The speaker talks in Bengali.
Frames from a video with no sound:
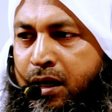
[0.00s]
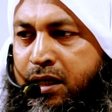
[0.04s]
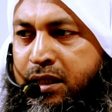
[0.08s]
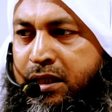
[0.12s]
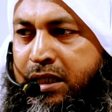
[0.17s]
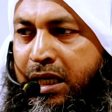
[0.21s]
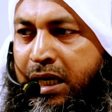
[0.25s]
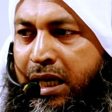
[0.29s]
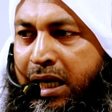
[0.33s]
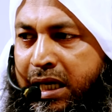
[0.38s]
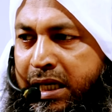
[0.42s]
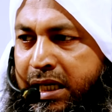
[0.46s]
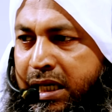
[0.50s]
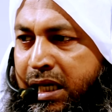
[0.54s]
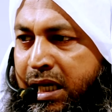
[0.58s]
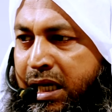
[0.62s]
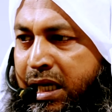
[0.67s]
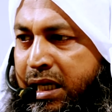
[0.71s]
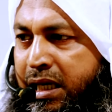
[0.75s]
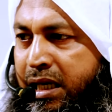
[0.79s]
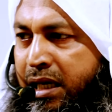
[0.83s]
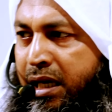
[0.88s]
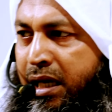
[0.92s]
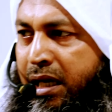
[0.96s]
যে লা
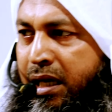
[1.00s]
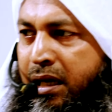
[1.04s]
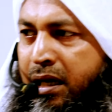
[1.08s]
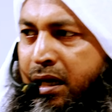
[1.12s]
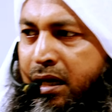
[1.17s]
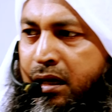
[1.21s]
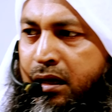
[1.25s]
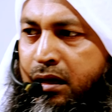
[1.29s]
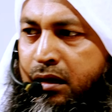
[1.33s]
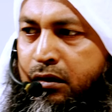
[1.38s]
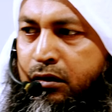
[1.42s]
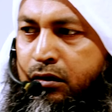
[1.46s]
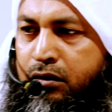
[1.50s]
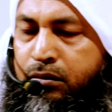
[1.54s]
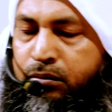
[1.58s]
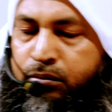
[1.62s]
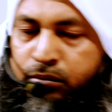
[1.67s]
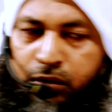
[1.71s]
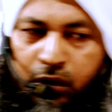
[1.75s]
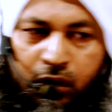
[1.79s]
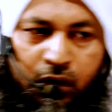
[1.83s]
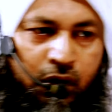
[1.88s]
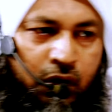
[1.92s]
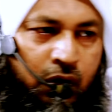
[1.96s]
ইলাহা ইল্লাল্লাহ
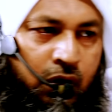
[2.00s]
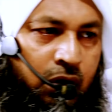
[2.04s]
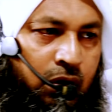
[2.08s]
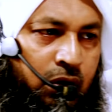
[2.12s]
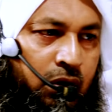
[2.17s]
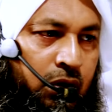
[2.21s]
বলল